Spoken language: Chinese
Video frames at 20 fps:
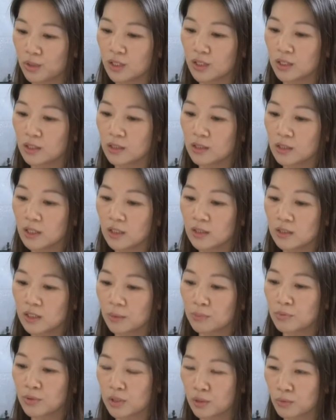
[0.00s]
得
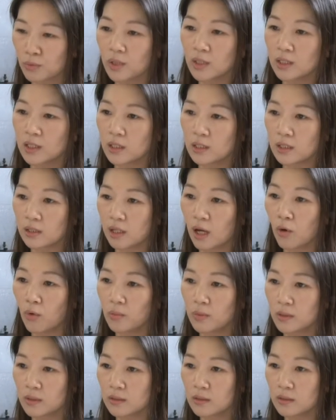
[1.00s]
这不是问题，只要我
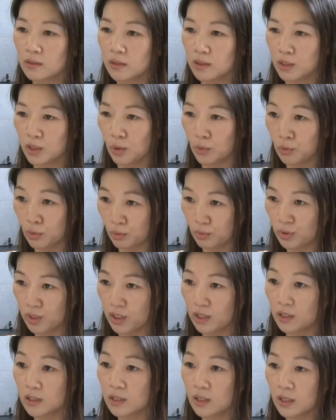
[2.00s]
们有努
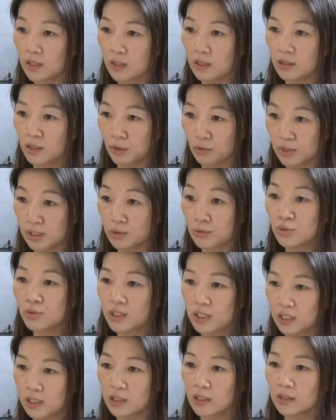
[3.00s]
力、有心去
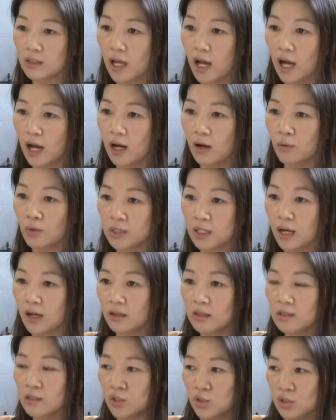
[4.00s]
经营它，我想
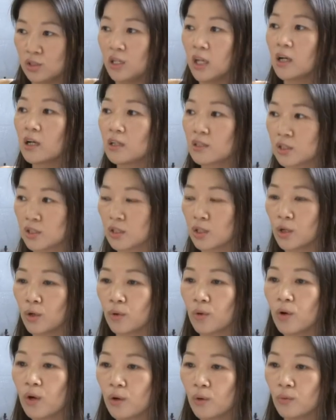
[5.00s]
十年、二十
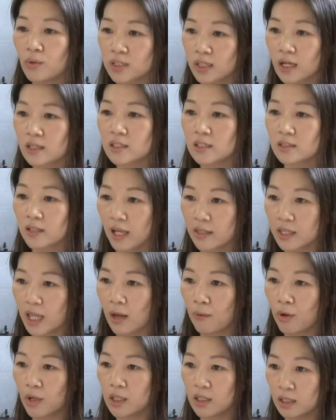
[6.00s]
后，我相信南
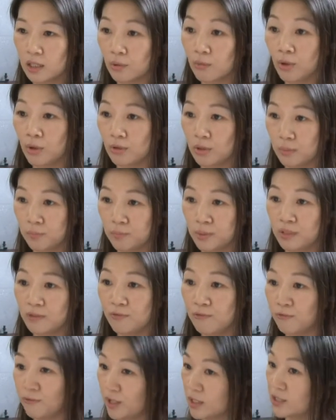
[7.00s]
台湾一定会有一批
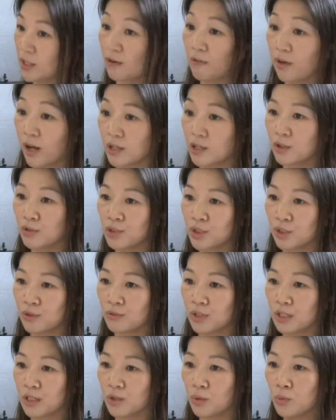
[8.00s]
非常非常优秀
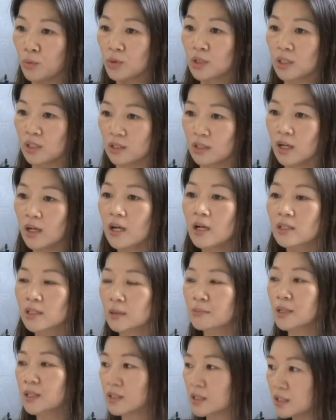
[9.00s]
的舞者。特
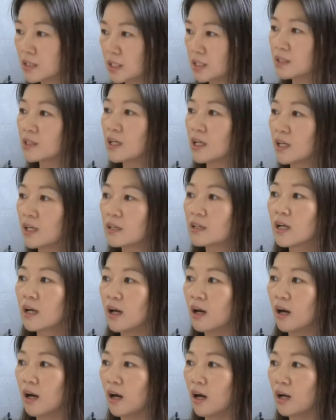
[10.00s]
别是今天，
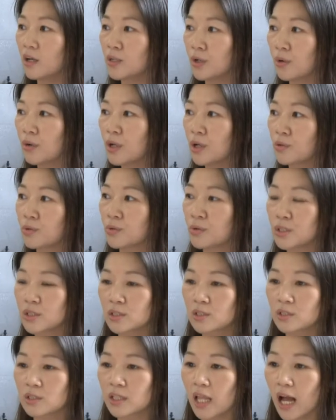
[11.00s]
呃，有很多
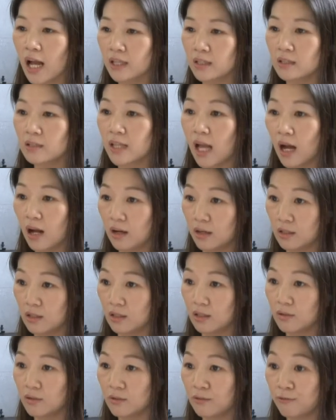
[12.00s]
是大一、大
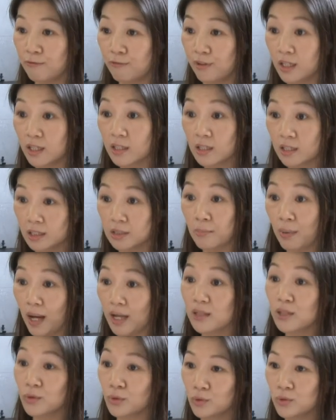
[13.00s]
二非科
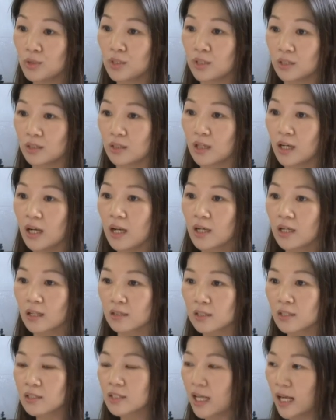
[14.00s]
班的舞者。可
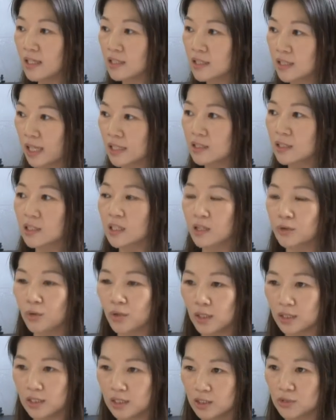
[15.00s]
是，在三四个月
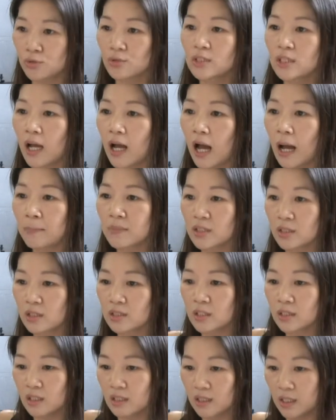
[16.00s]
的集训下，他们身
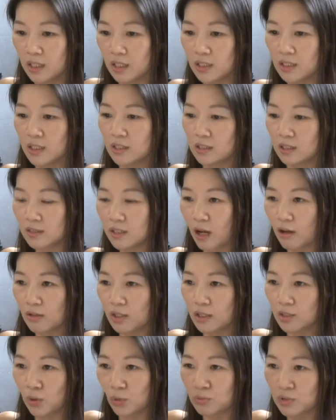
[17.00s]
体的能力已经到了
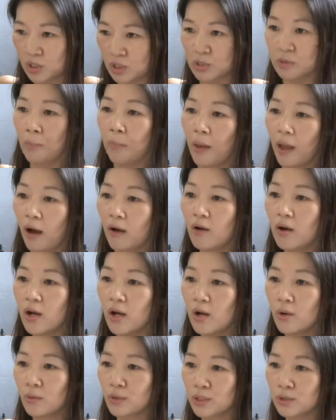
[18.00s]
一种指标。
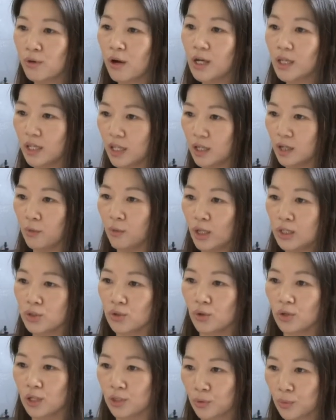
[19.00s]
我希望给观
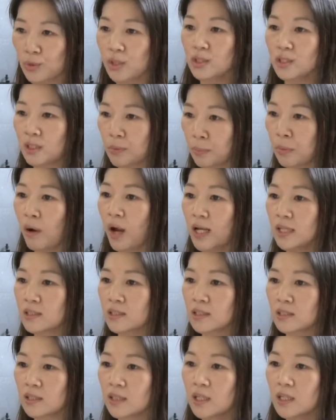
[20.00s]
众很多的
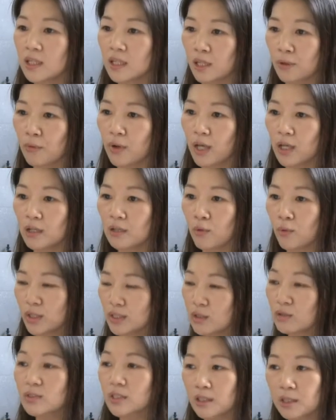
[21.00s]
surprise，因为观
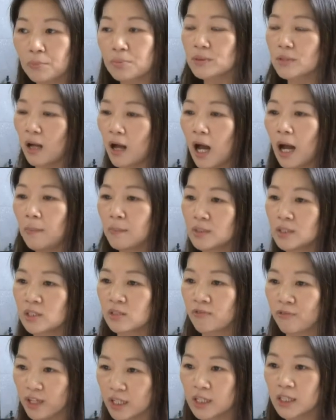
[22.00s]
众真的不知道他们是
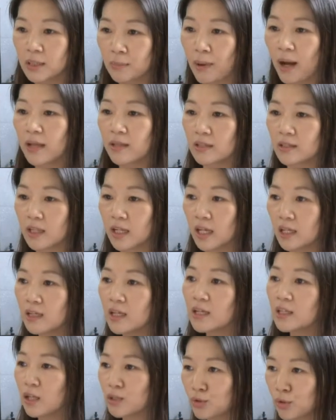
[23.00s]
非科班的，可以
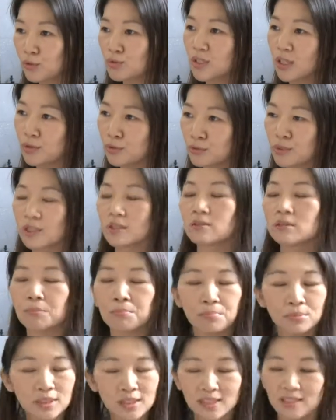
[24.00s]
练到这种程度，真的是
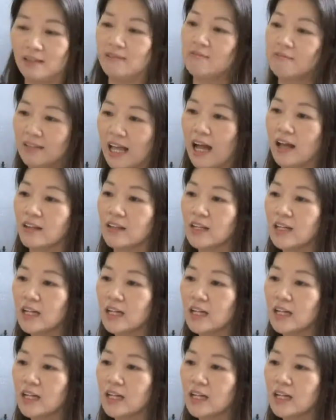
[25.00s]
不简单。